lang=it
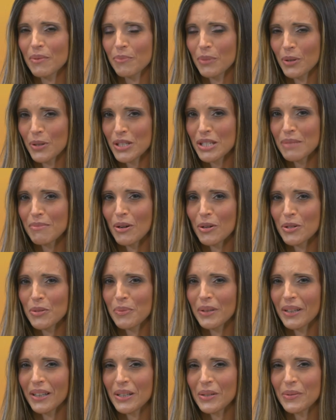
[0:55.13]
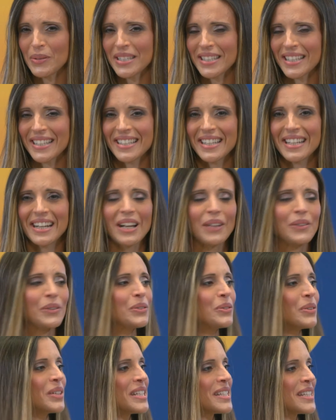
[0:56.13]
prossima ospite di questa sera, la
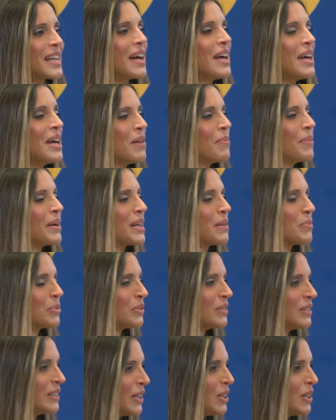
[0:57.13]
dottoressa Maria Pontillo,